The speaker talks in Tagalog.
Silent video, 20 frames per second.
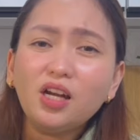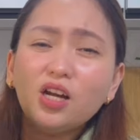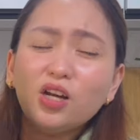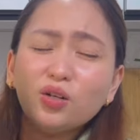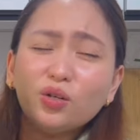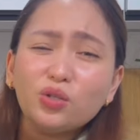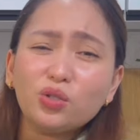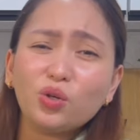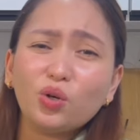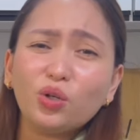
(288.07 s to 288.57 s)

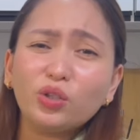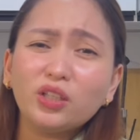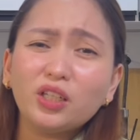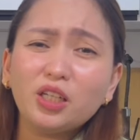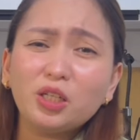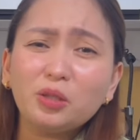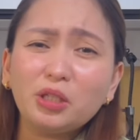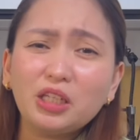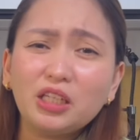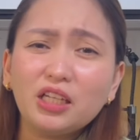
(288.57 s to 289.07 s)
gusto ko na
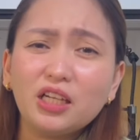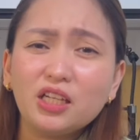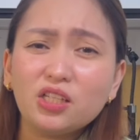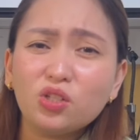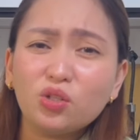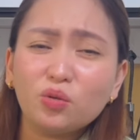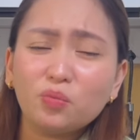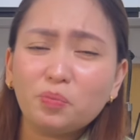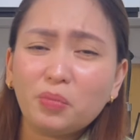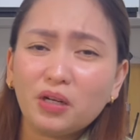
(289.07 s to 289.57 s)
rin iles
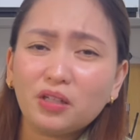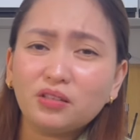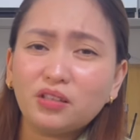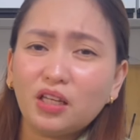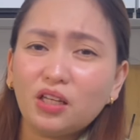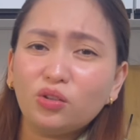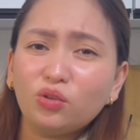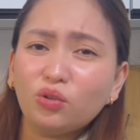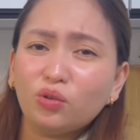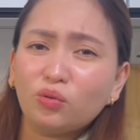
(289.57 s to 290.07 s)
yung
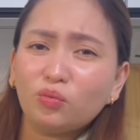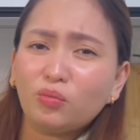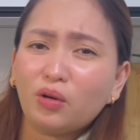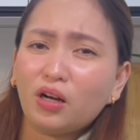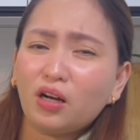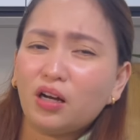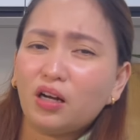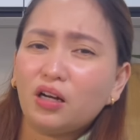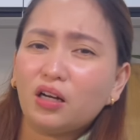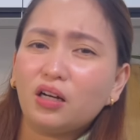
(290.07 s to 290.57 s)
pag-take ng
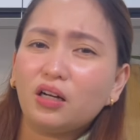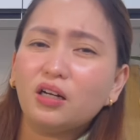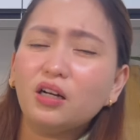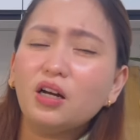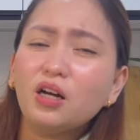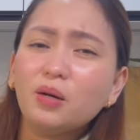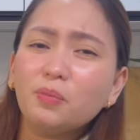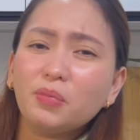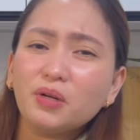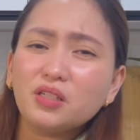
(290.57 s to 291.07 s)
mga
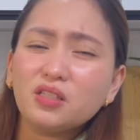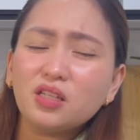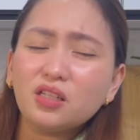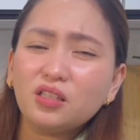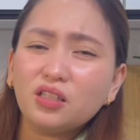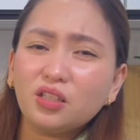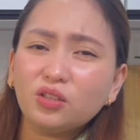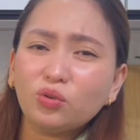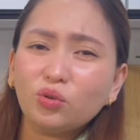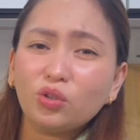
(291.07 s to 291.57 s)
pansit
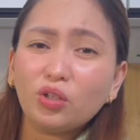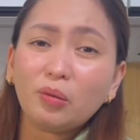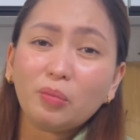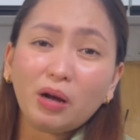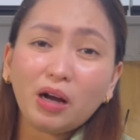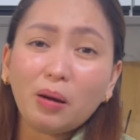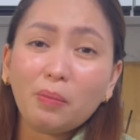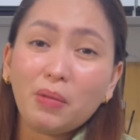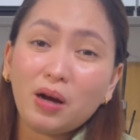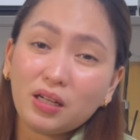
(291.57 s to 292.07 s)
kanto ng
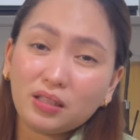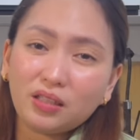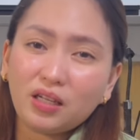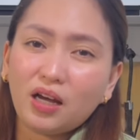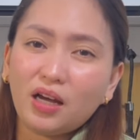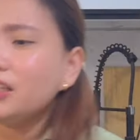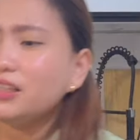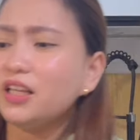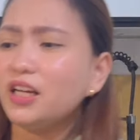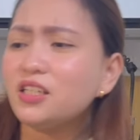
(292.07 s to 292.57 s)
mga bata.
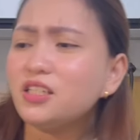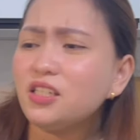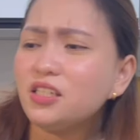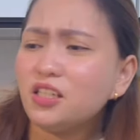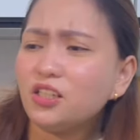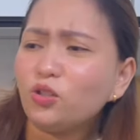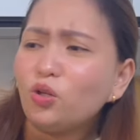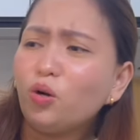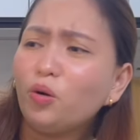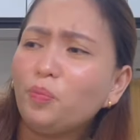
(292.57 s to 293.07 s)
Next is
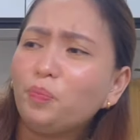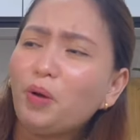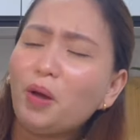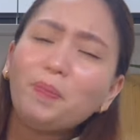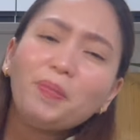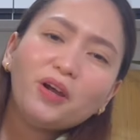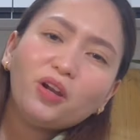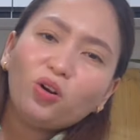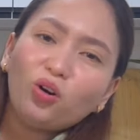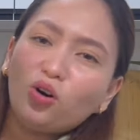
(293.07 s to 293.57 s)
itong
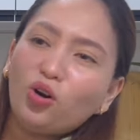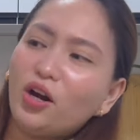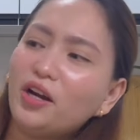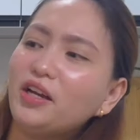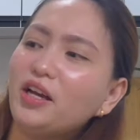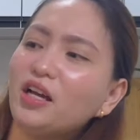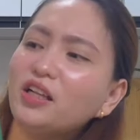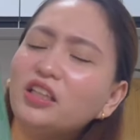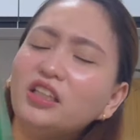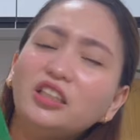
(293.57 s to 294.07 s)
pepero.
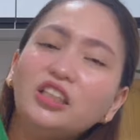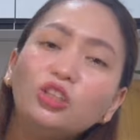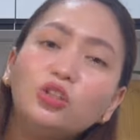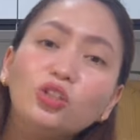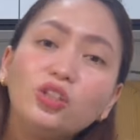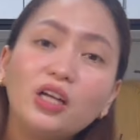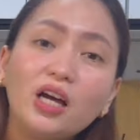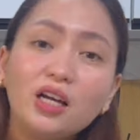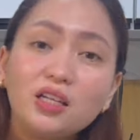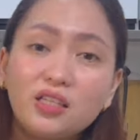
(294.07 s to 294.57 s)
Ayan, hindi
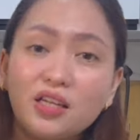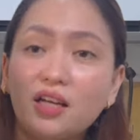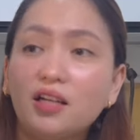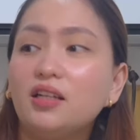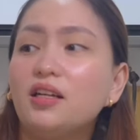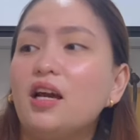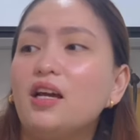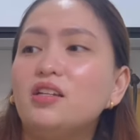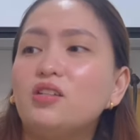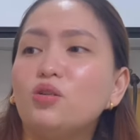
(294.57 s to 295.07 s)
to naka-sale
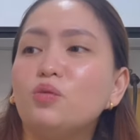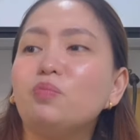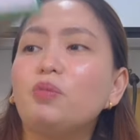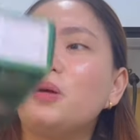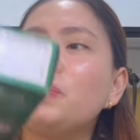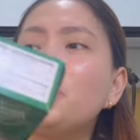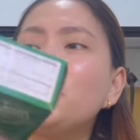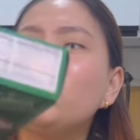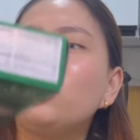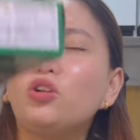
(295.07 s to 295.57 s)
guys, itong
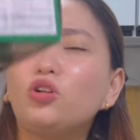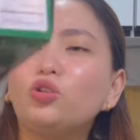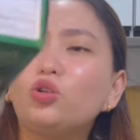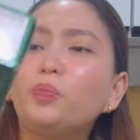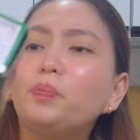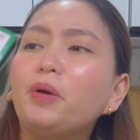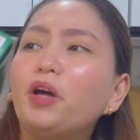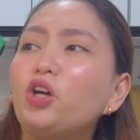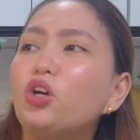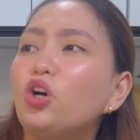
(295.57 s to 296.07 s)
pepero na
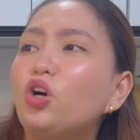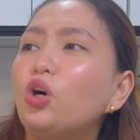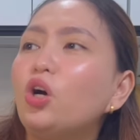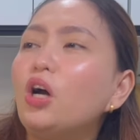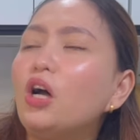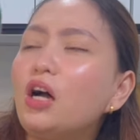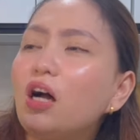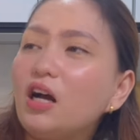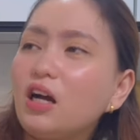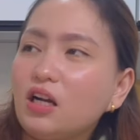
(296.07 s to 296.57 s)
to. Pero
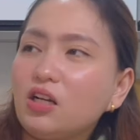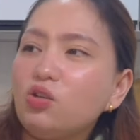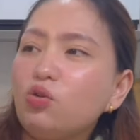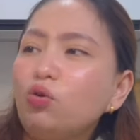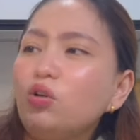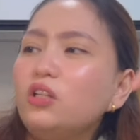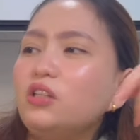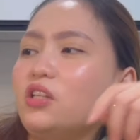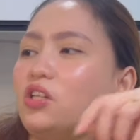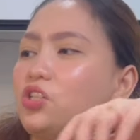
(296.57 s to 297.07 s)
uh,
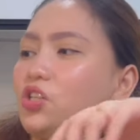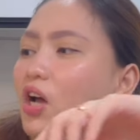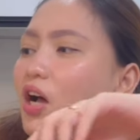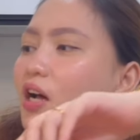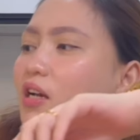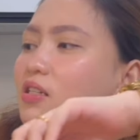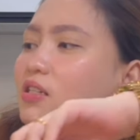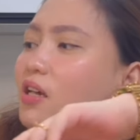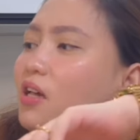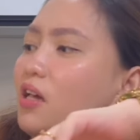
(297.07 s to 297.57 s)
sulit na siya
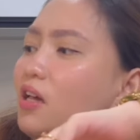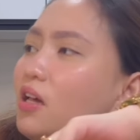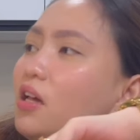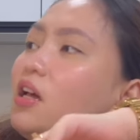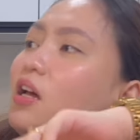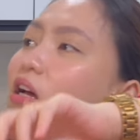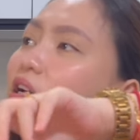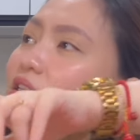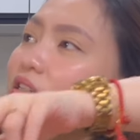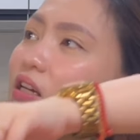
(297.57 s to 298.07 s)
kasi
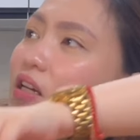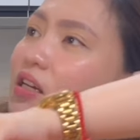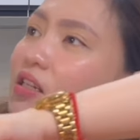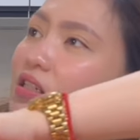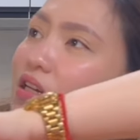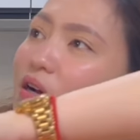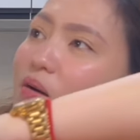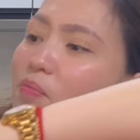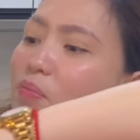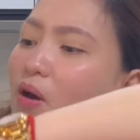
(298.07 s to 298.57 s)
sa
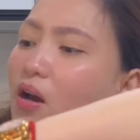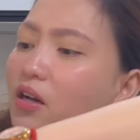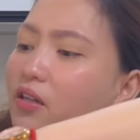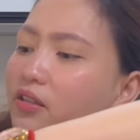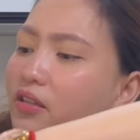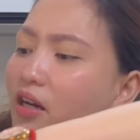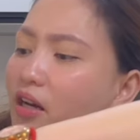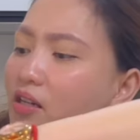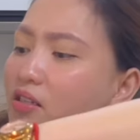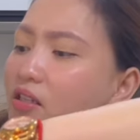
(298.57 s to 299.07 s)
isang pack
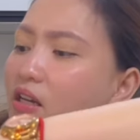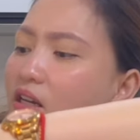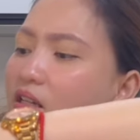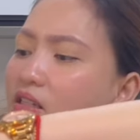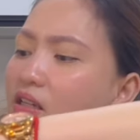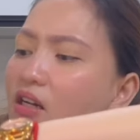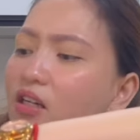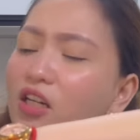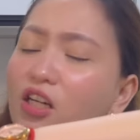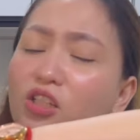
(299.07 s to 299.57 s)
niya, sa
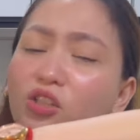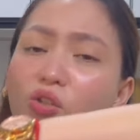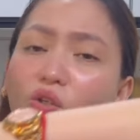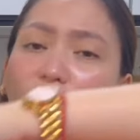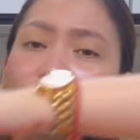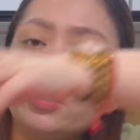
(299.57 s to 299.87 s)
isang ganto